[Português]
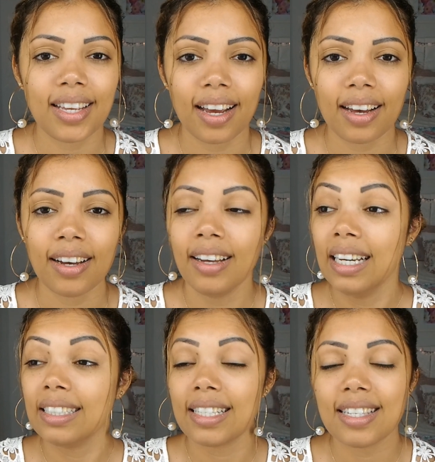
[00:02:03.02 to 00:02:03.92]
seca
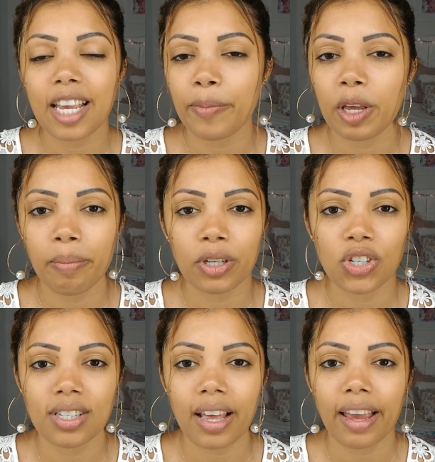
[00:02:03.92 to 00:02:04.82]
tem sempre que
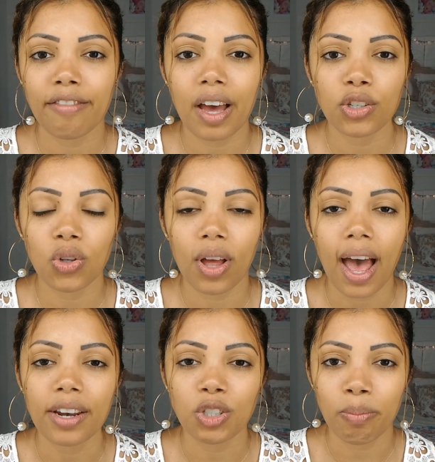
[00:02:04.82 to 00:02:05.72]
pesquisar em vários
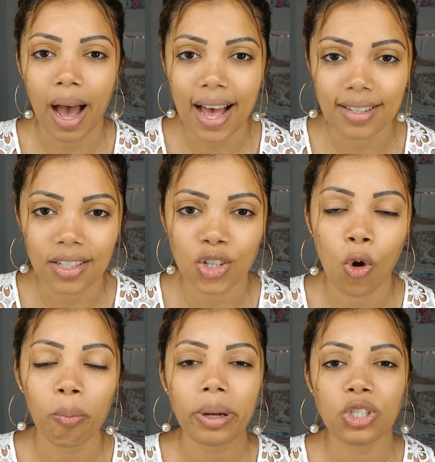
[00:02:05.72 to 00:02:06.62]
lugares bases
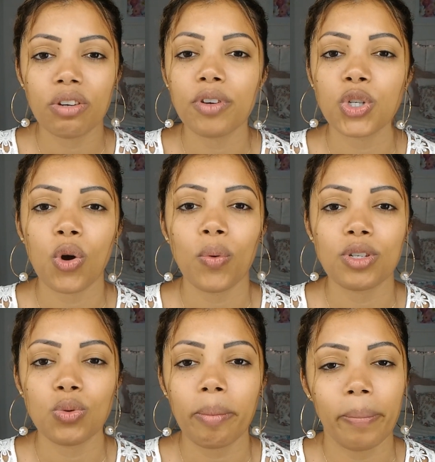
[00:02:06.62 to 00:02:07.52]
compatíveis com
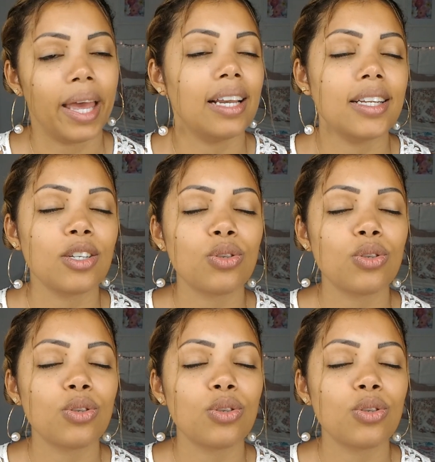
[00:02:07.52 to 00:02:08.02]
a sua pele.